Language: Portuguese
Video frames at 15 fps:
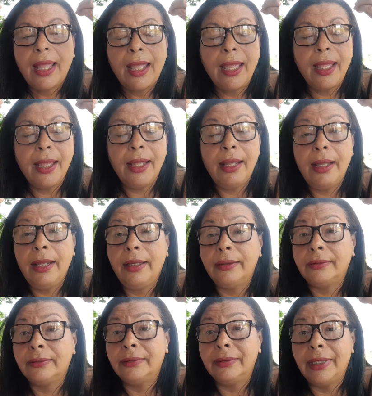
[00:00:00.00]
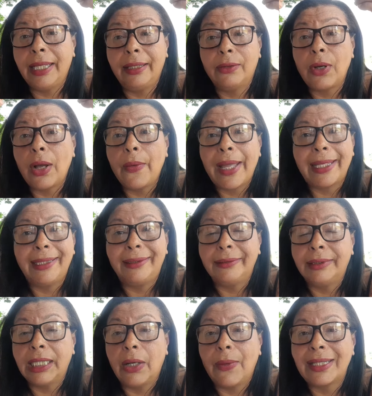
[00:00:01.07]
é, é igual ela,
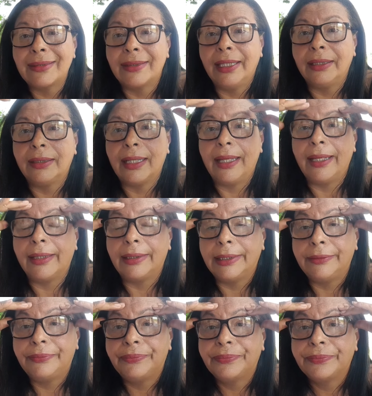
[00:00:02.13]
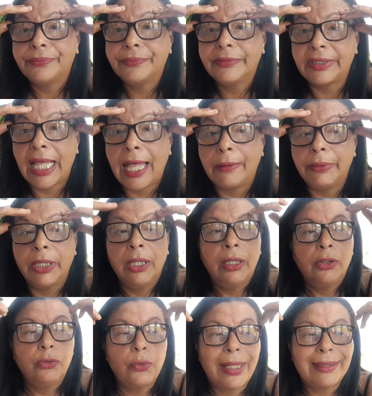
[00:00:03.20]
não aceita ela, sabe?
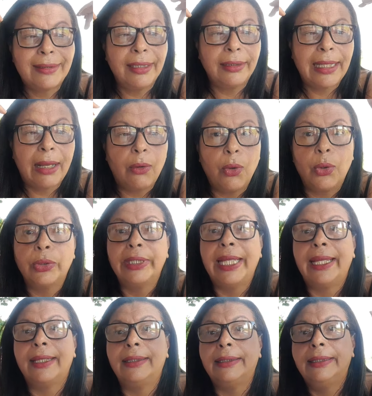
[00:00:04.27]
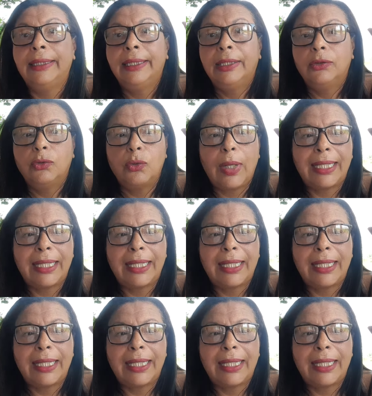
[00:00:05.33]
Não aceita a cor dela, não